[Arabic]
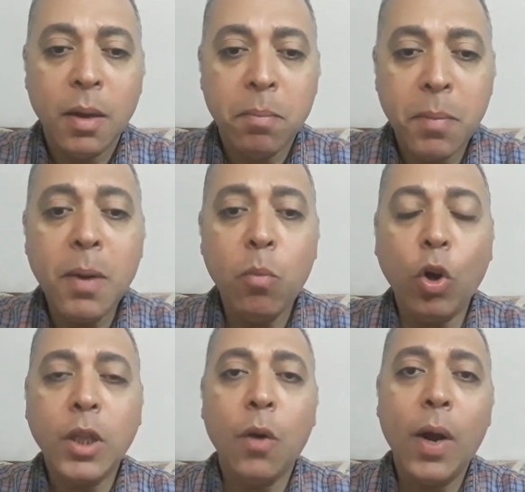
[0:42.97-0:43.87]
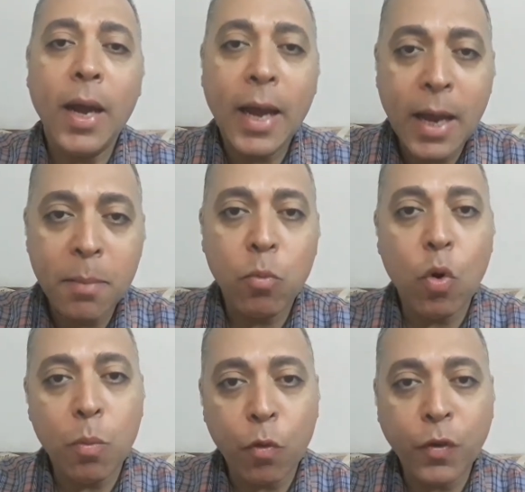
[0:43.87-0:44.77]
من محتوى هام
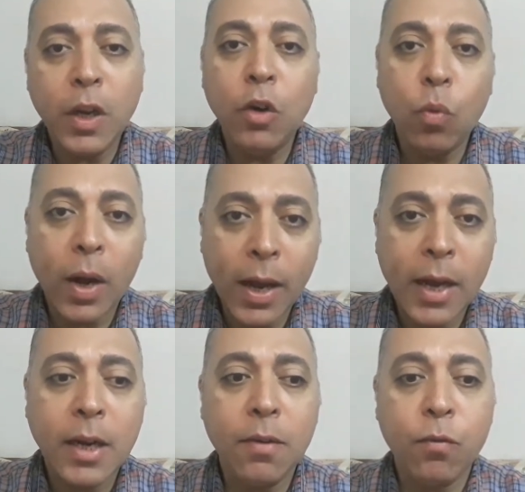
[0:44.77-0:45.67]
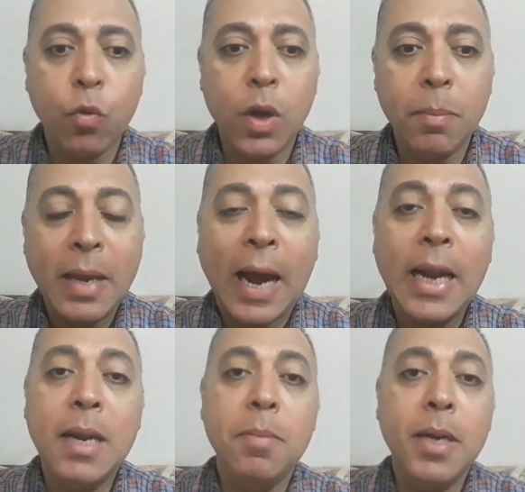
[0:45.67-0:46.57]
ومفيد وهادف
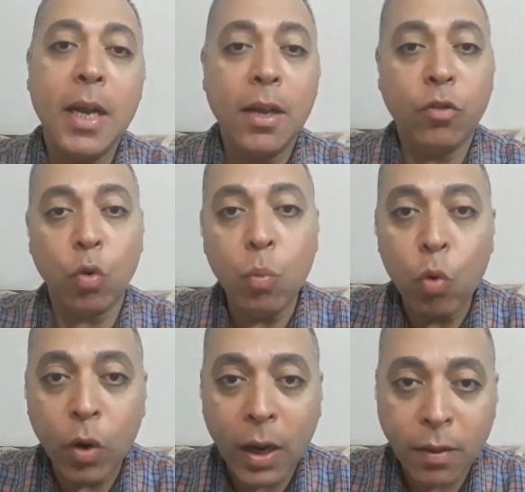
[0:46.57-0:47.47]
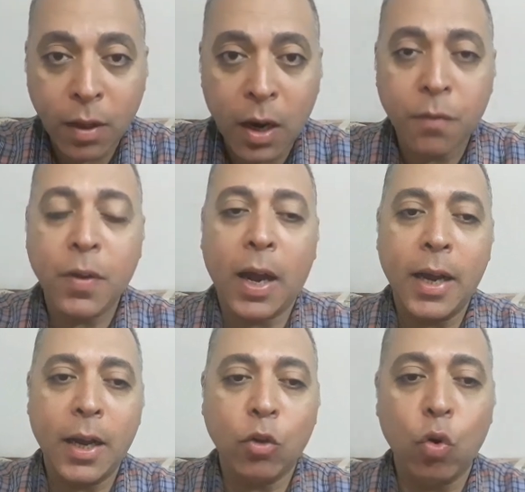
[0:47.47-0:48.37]
وبيعلم الناس أمور كثيرة في
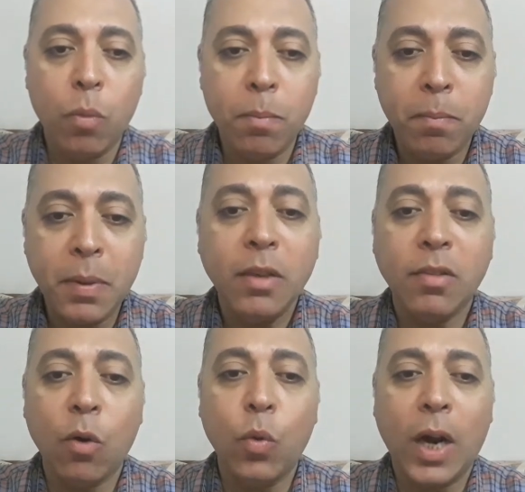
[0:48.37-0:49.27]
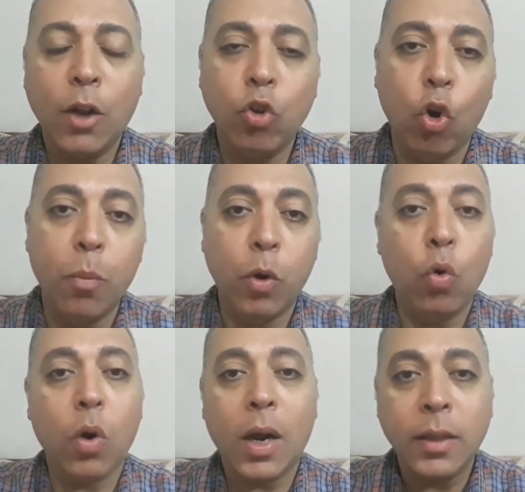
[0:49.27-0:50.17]
حياتهم بيزود عندهم
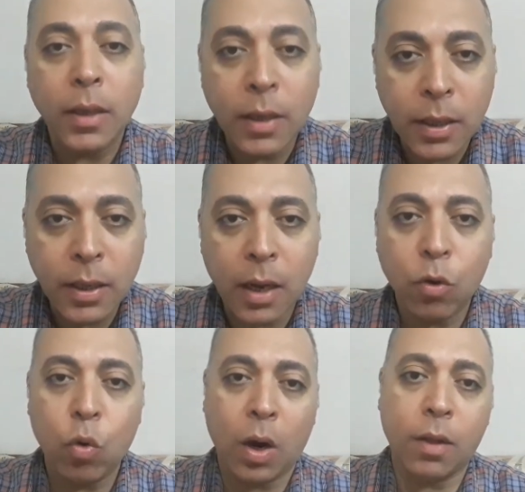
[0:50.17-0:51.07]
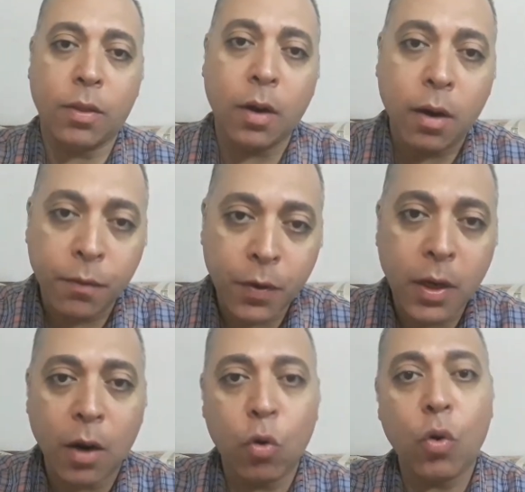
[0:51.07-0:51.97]
الجرعة الدينية الجرعة
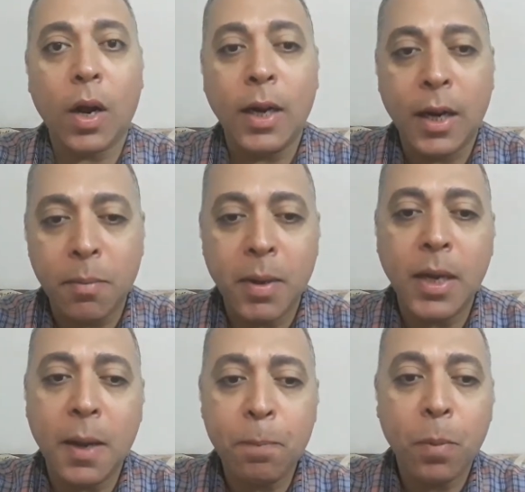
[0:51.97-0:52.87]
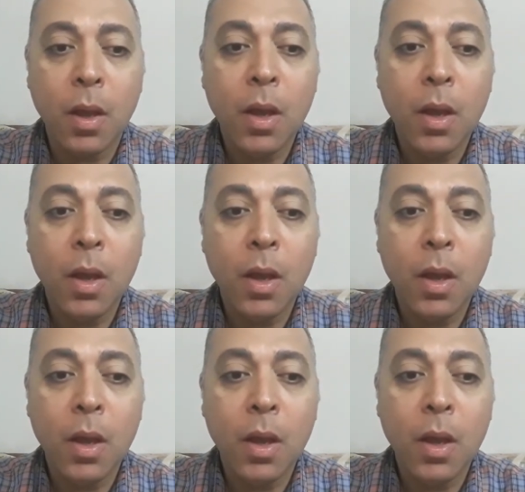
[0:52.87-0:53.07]
الثقافية الجرعة العلمية